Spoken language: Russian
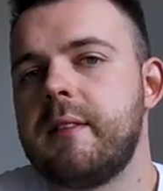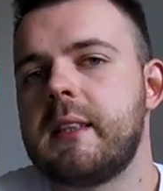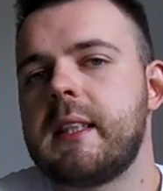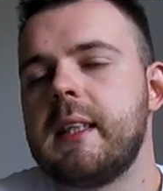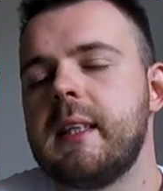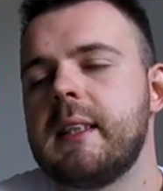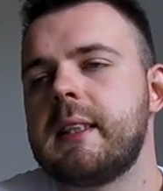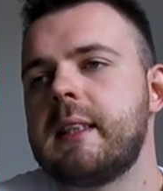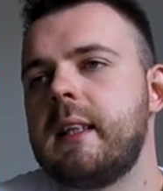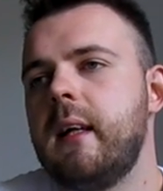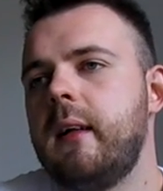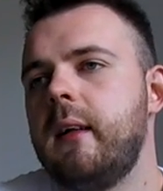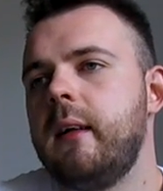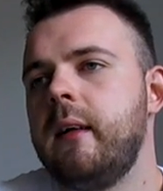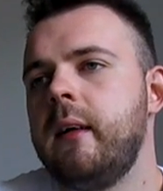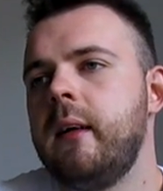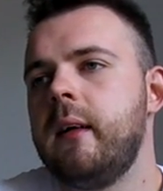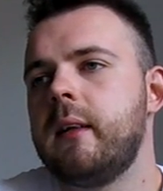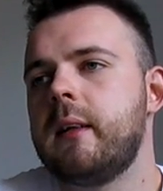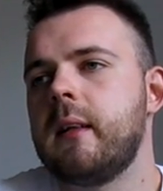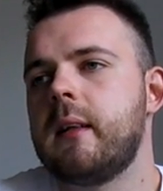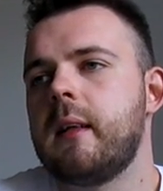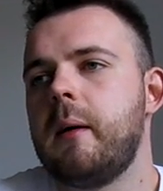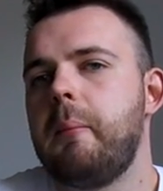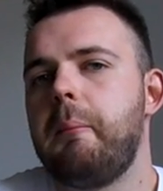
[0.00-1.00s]
Все остальные
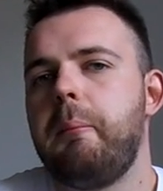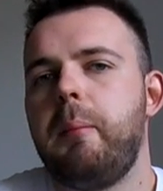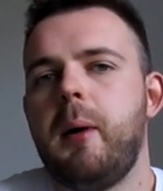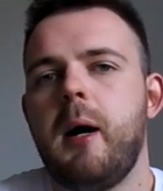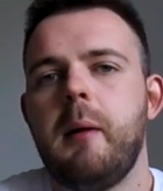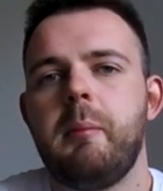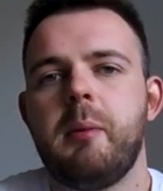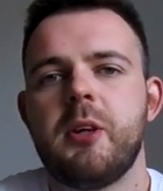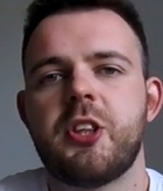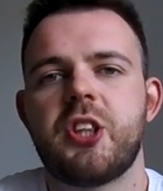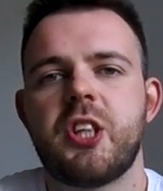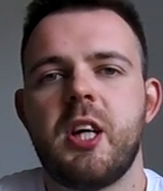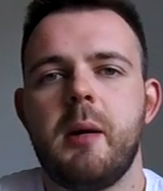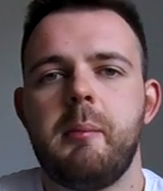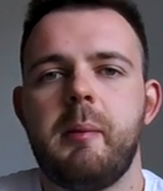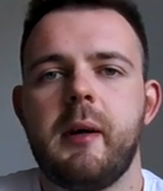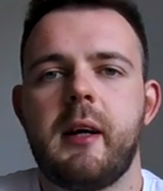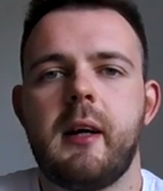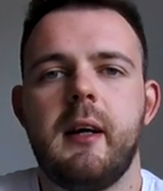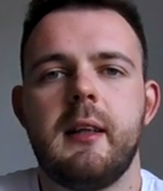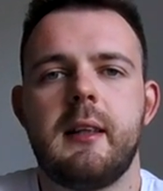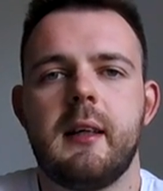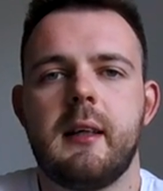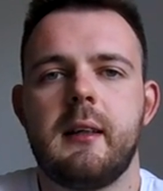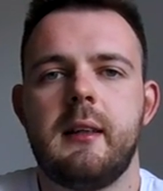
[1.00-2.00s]
это там папа
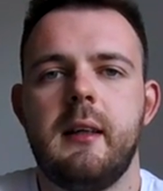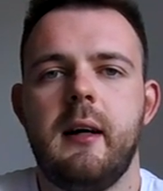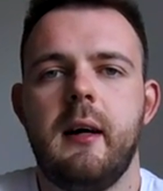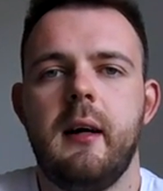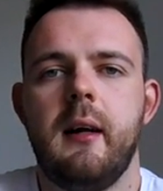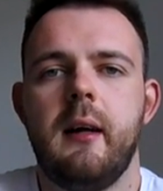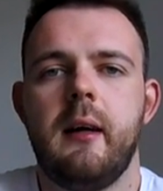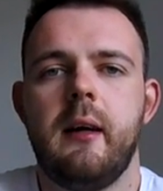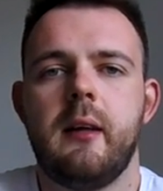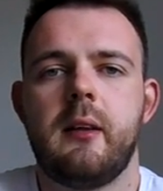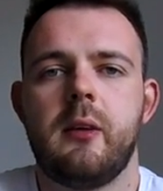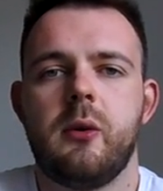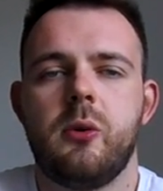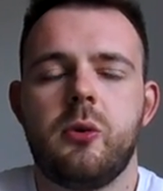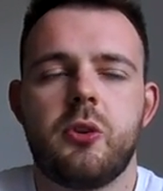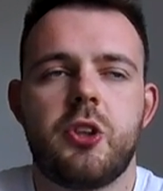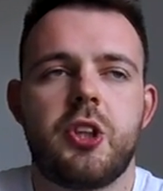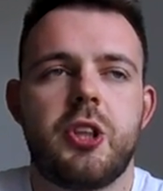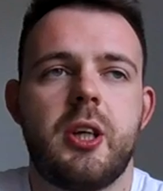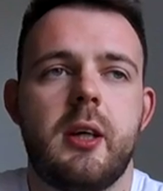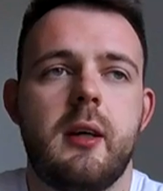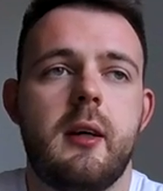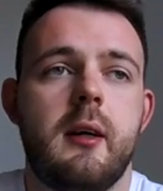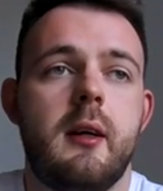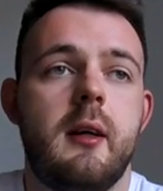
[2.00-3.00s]
Шапика и так далее, это
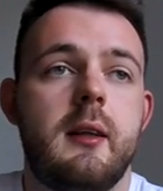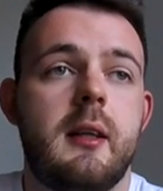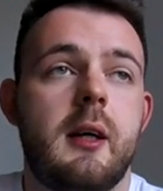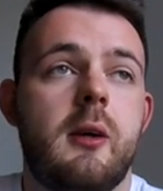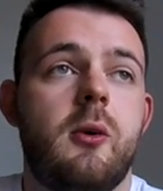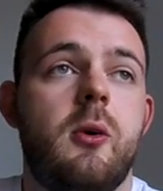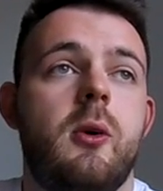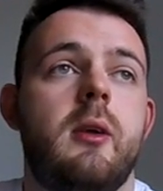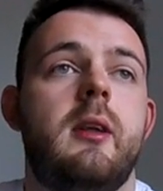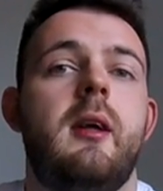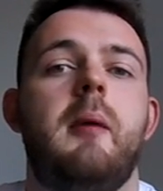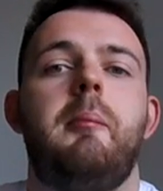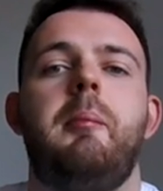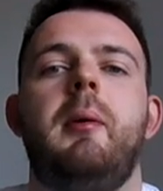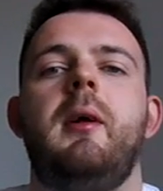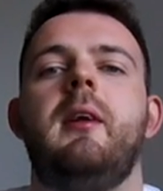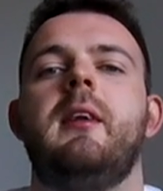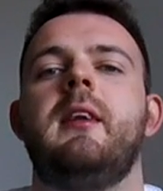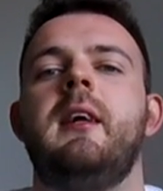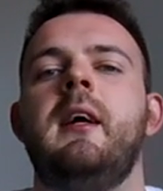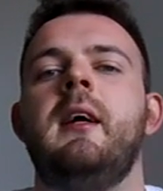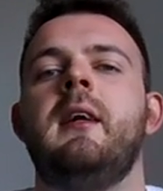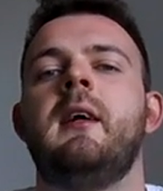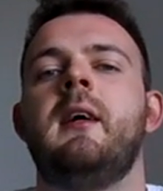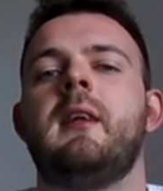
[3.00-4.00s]
уже такое
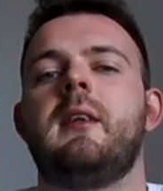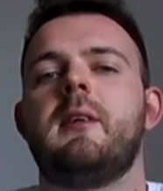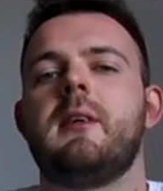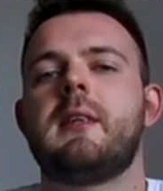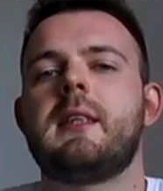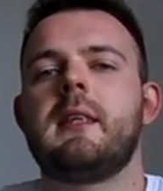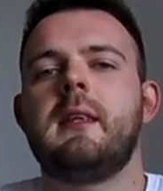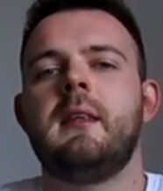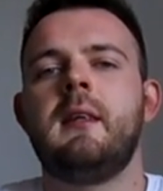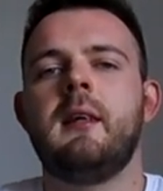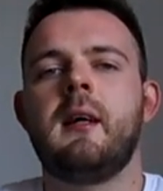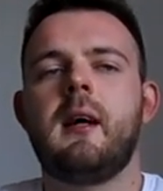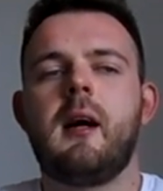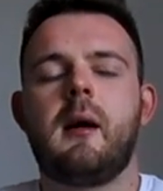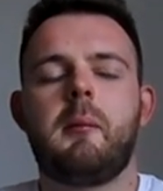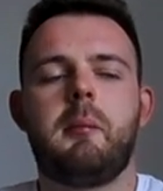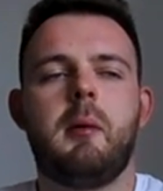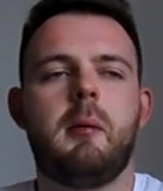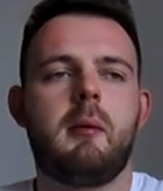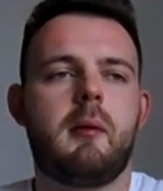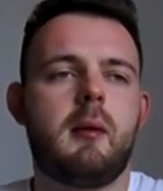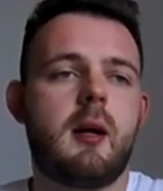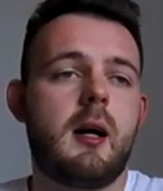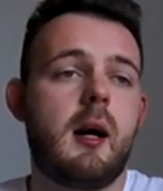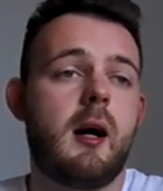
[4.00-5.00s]
дополнение, то есть они, как
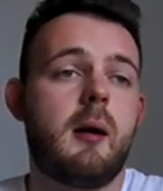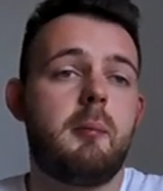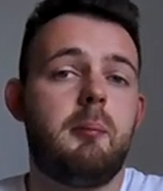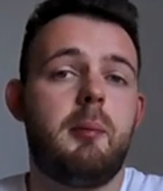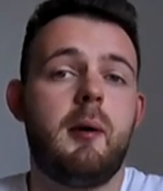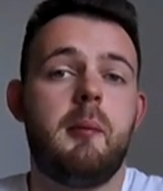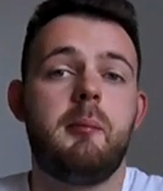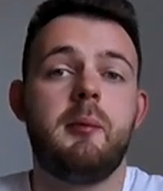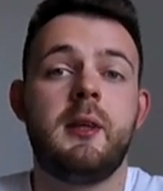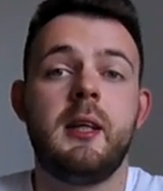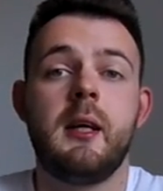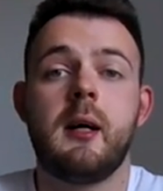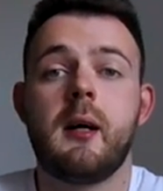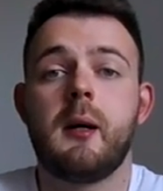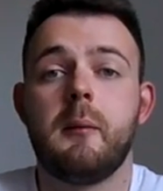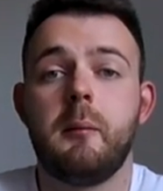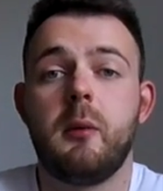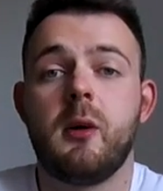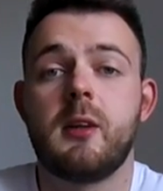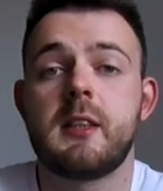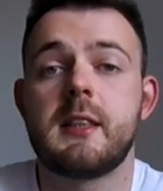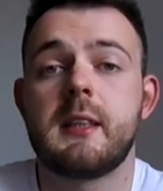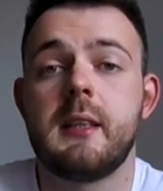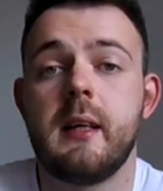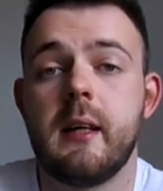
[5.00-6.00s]
по, как по мне, к
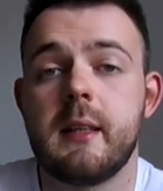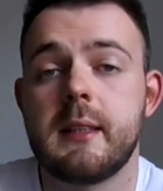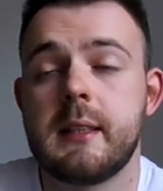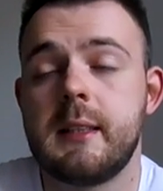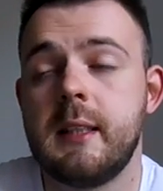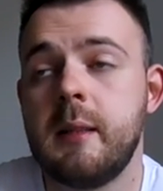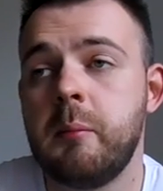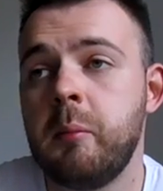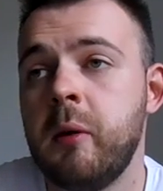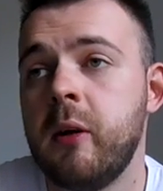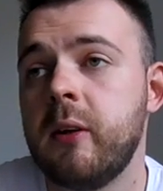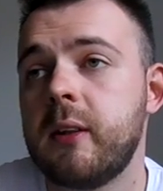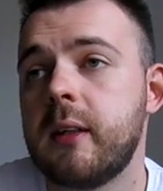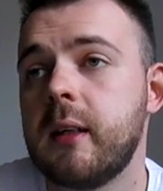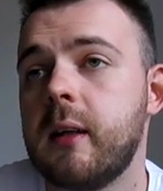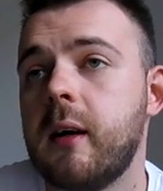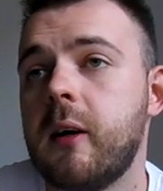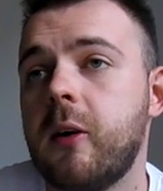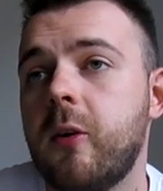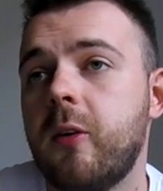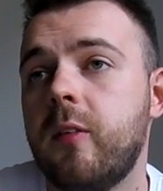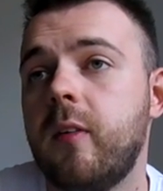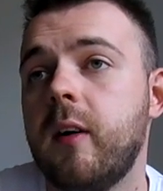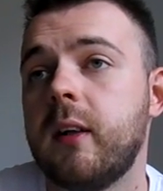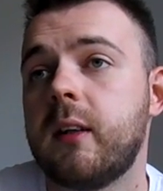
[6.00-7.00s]
Blockstars не имеют
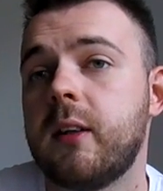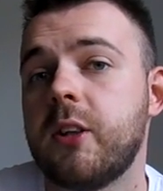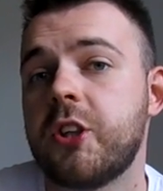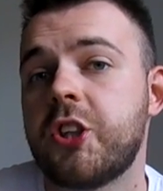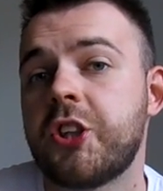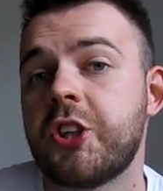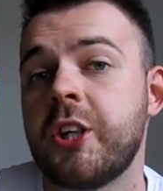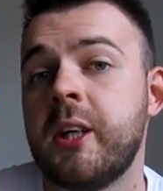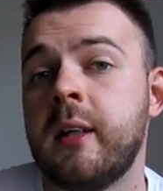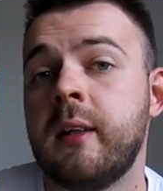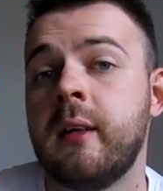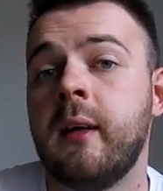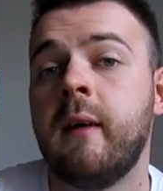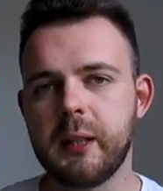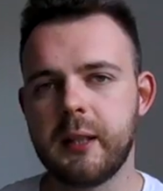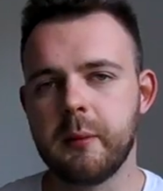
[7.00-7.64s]
никакого отношения.